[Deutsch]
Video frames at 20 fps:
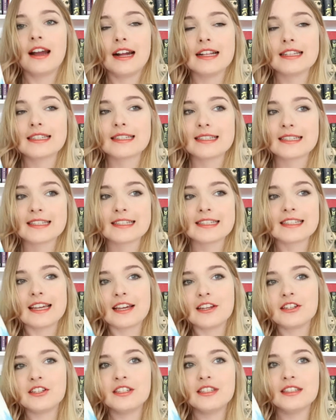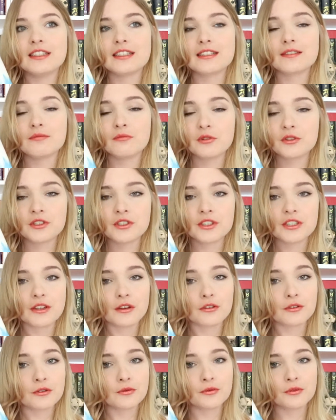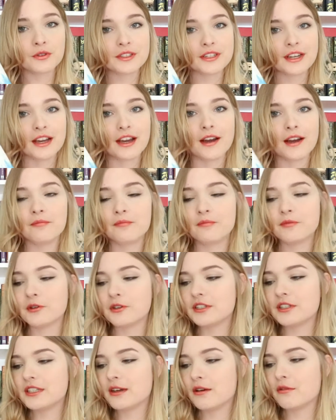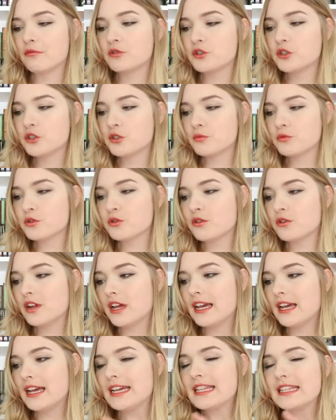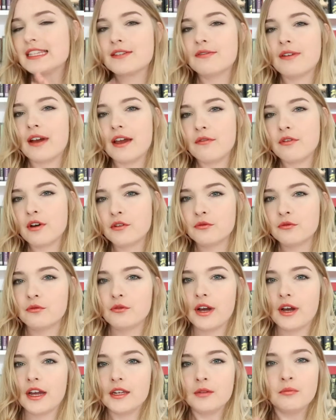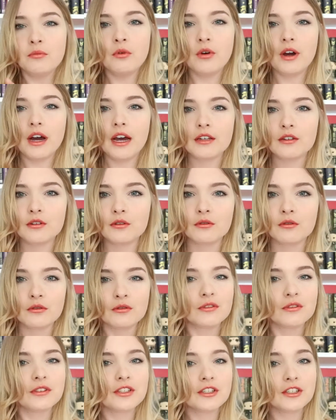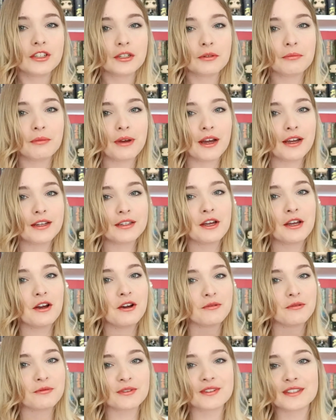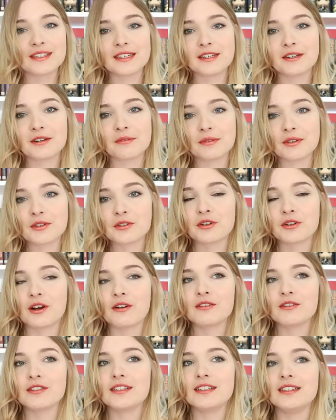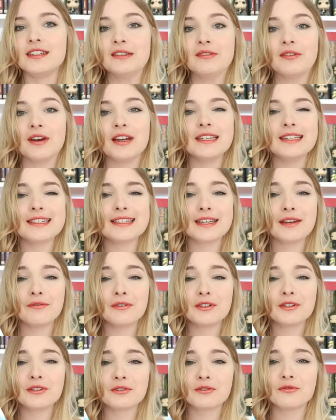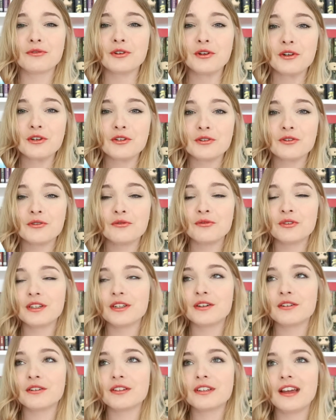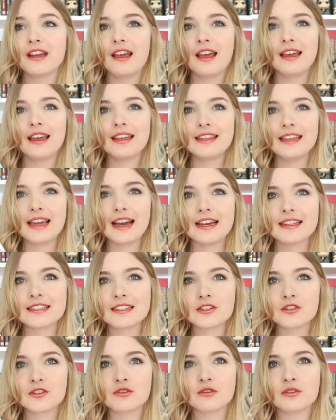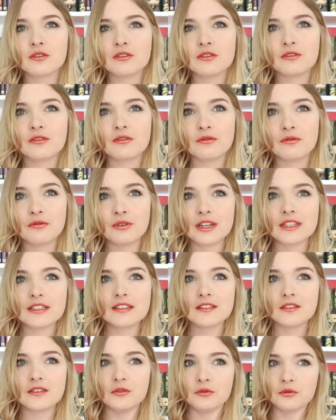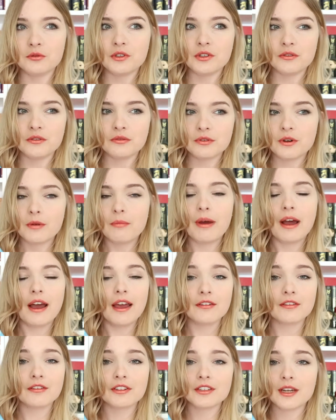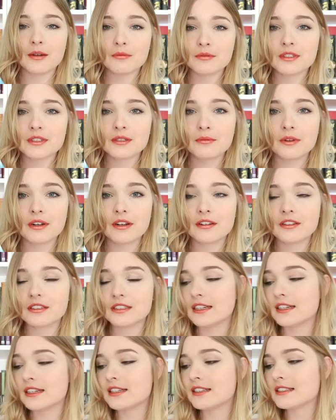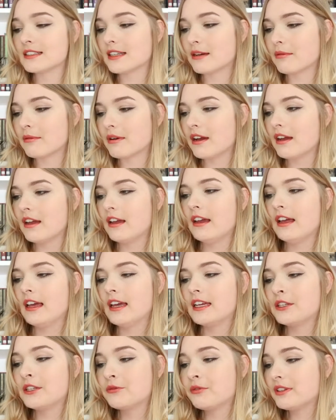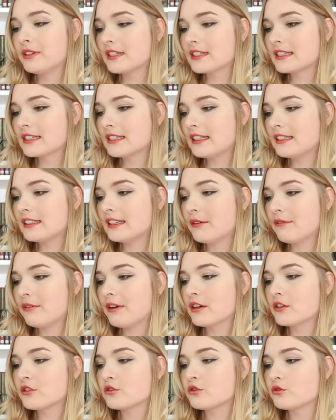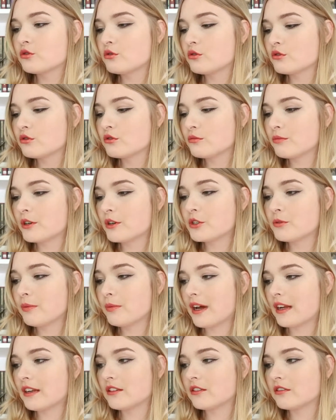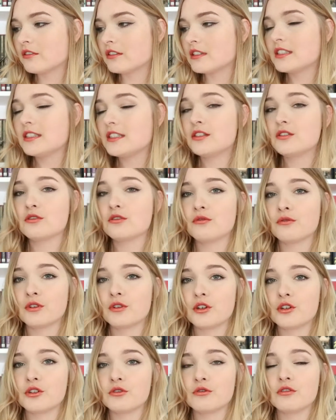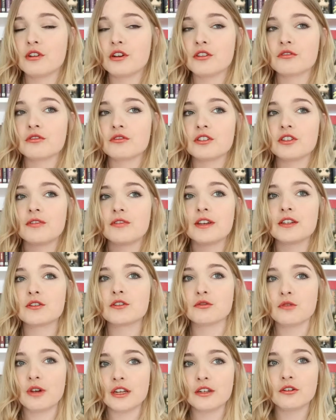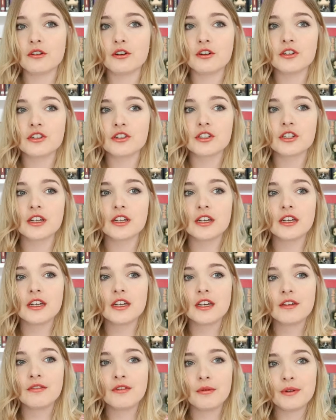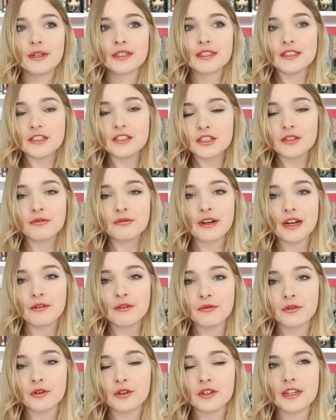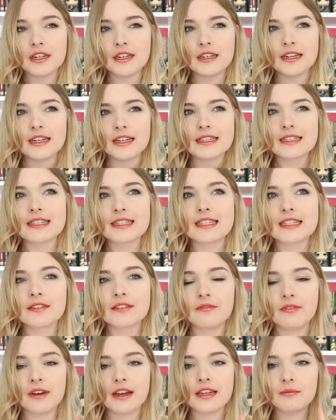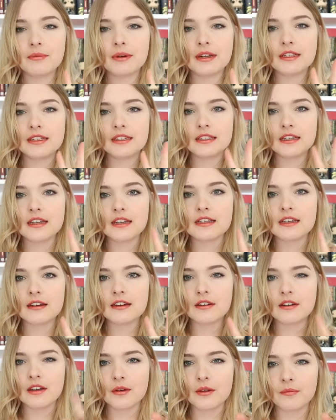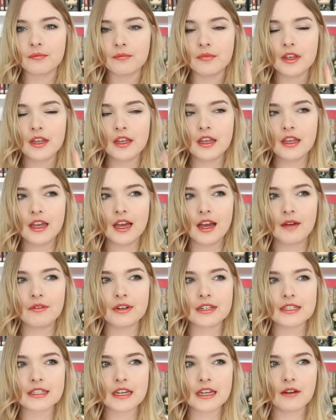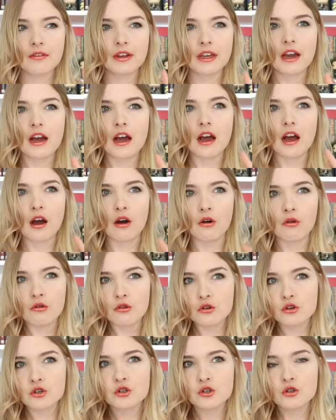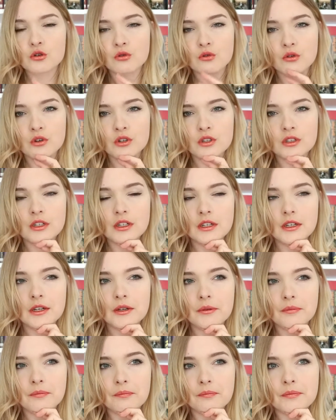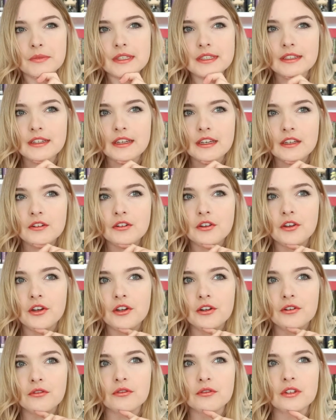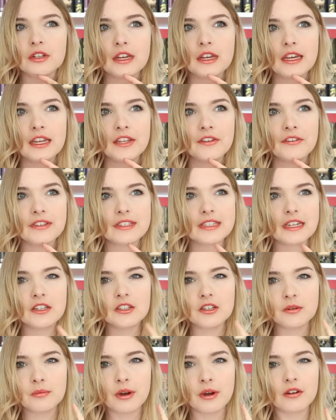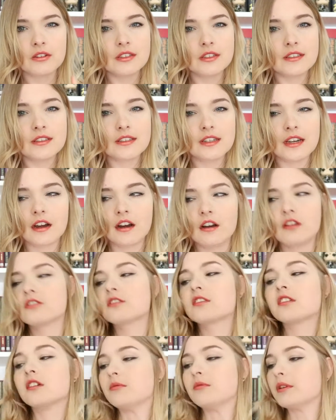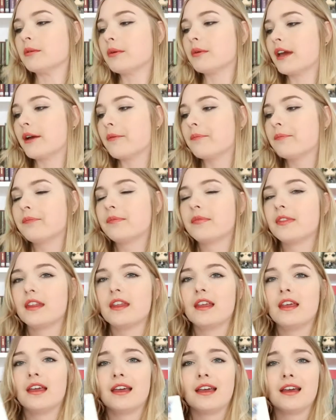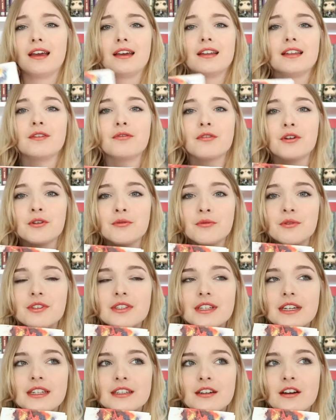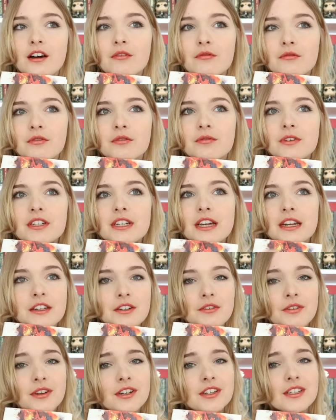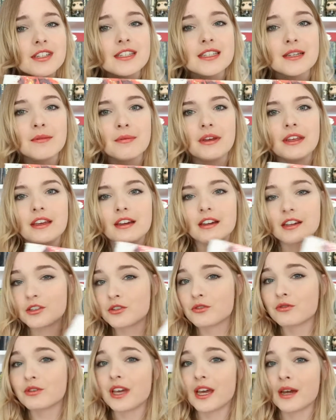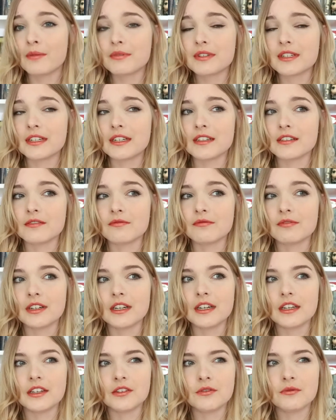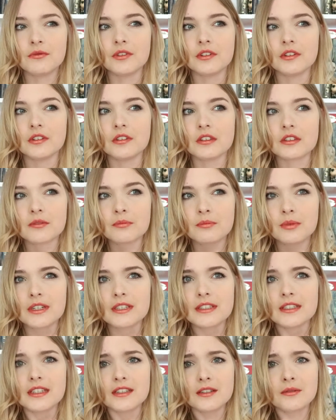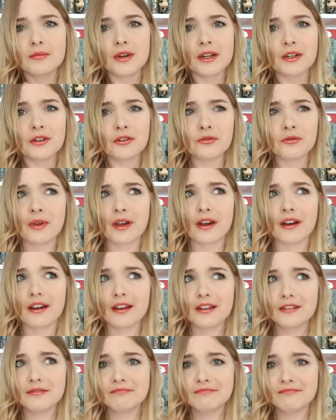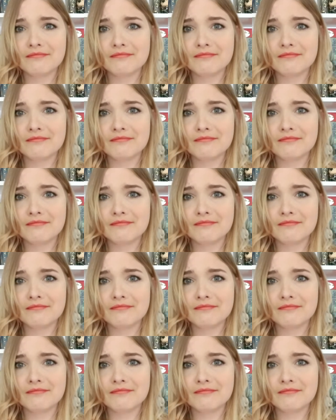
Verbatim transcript: als das erschienen ist, musste ich es auch sofort haben. Und ich habe bestimmt schon zwei Wochen vorher die Buchhandlungen unsicher gemacht, um zu sehen, ob das schon ausliegt, weil ich das einfach so wunderschön finde. Und ja, es ist schon fast Juni vorbei und habe es immer noch nicht gelesen, aber ich finde, das klingt einfach so super spannend und es sieht so wunderschön aus und ich wäre so enttäuscht, wenn mir das nicht gefallen würde, denn der zweite Band, der ähm, haben wir das Cover ja auch schon ähm, sehen können. Und ich weiß gar nicht, ob er auch dieses Jahr rauskommt, aber ja. Da freue ich mich sehr drauf und wahrscheinlich werde ich das aber eher Richtung Herbst lesen, weil ich finde, das passt da thematisch mehr rein.